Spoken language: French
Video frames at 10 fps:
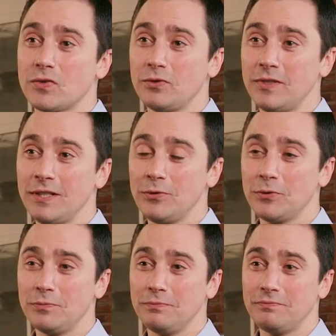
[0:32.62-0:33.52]
Je vais vous donner
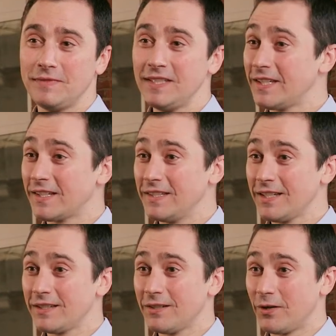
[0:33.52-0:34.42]
une, une petite
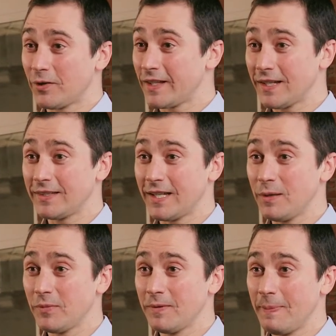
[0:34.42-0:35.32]
technique en cinq
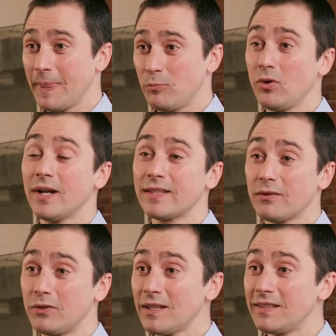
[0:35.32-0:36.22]
étapes pour
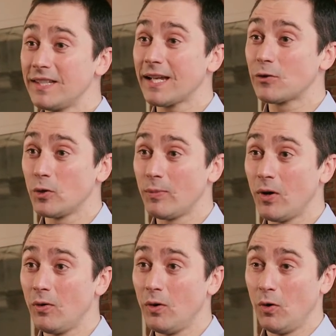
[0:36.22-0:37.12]
intervenir
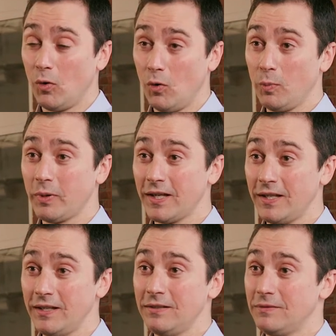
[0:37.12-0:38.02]
directement
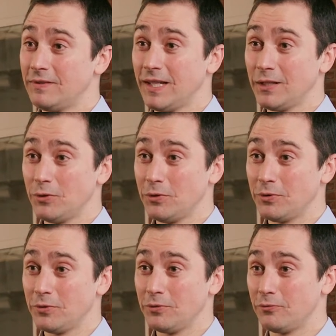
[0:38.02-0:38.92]
auprès d'un
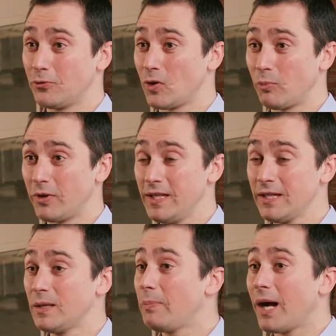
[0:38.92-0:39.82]
de vos employés
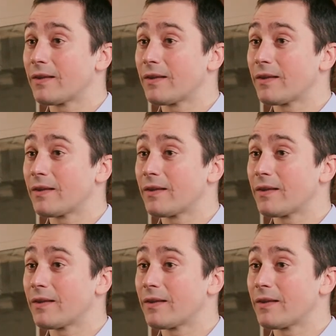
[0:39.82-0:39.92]
qui, par